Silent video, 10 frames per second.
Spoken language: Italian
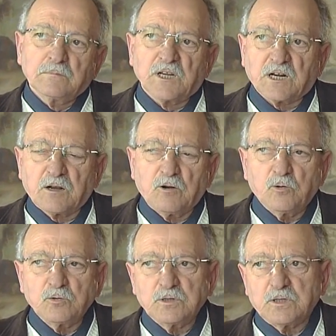da
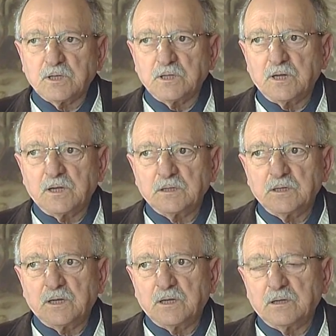racconti, da,
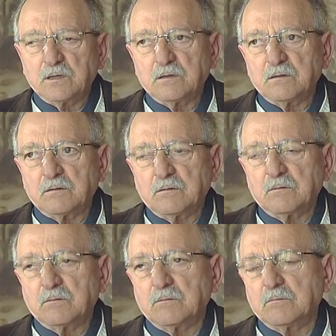
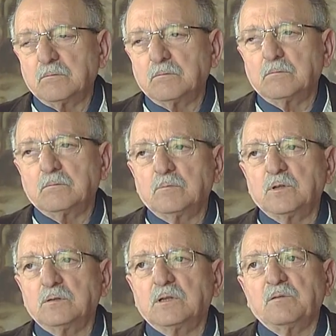da,
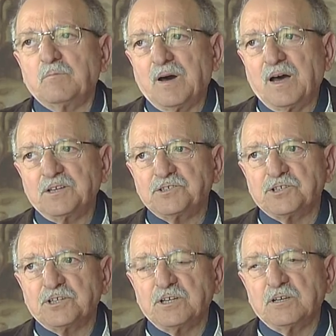da
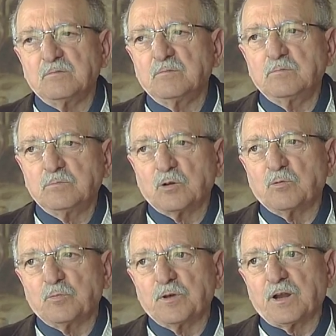immagini,
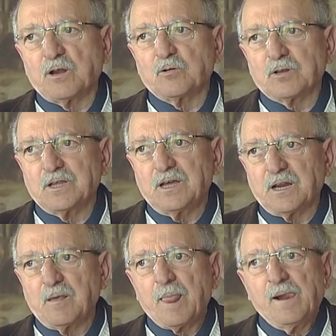proprio per
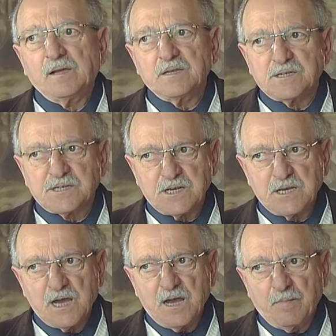ricordare
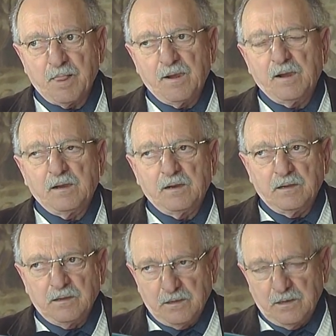sia
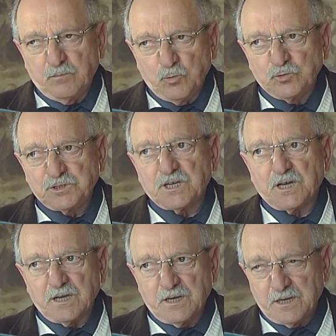e le
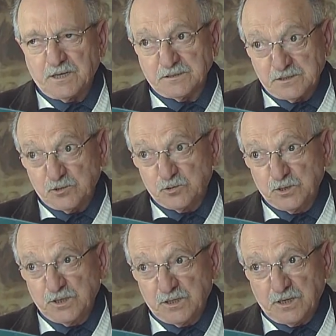musiche e le
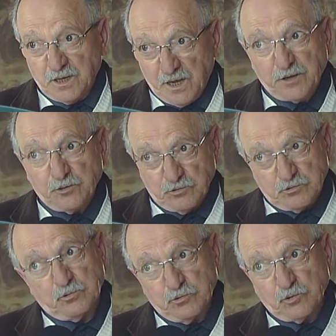canzoni che hanno
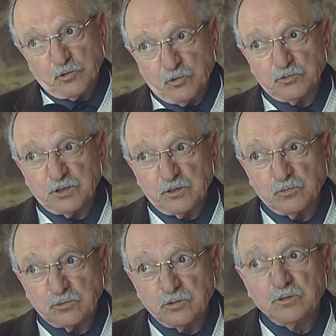un loro
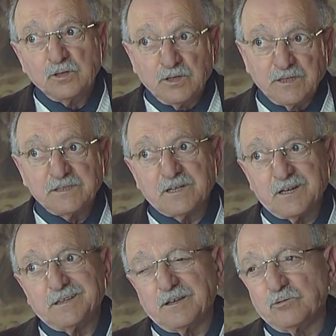contenuto
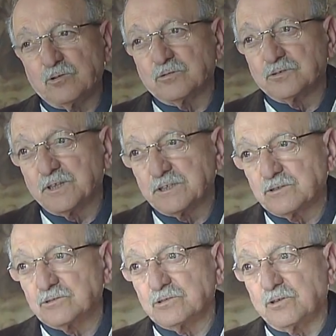inserite in un
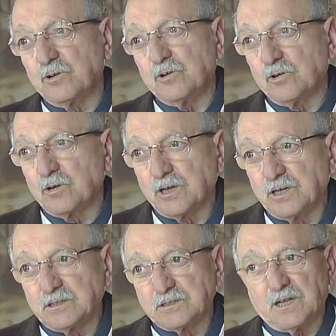contesto storico
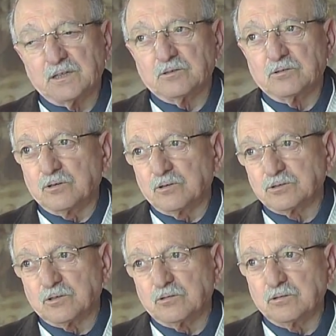che è stato il
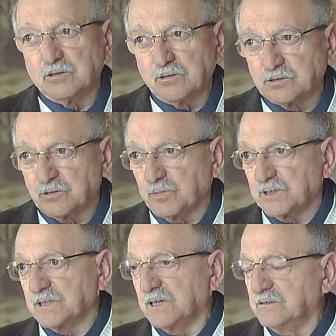nostro, il nostro
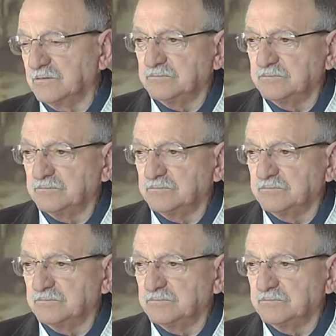passato.